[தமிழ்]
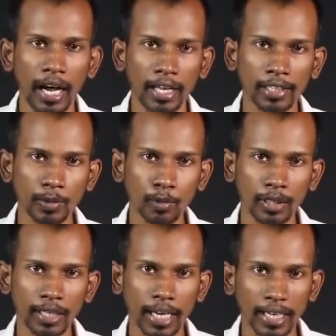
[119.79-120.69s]
அது
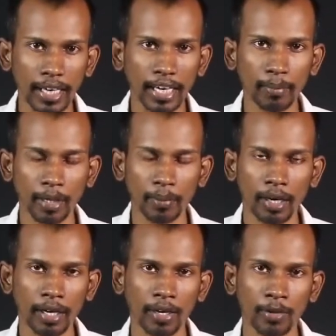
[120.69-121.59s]
ஒன்று கருங்காலி
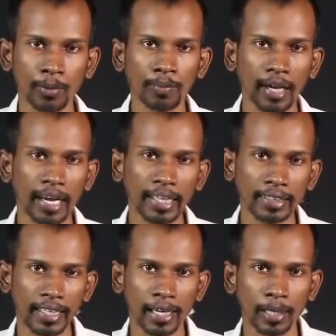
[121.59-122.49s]
மரமாக இருக்கும் அல்லது
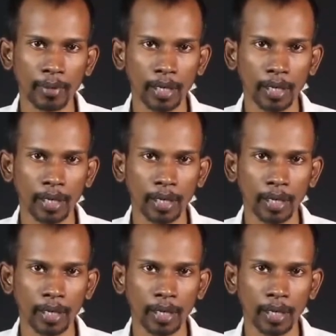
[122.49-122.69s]
தேக்கு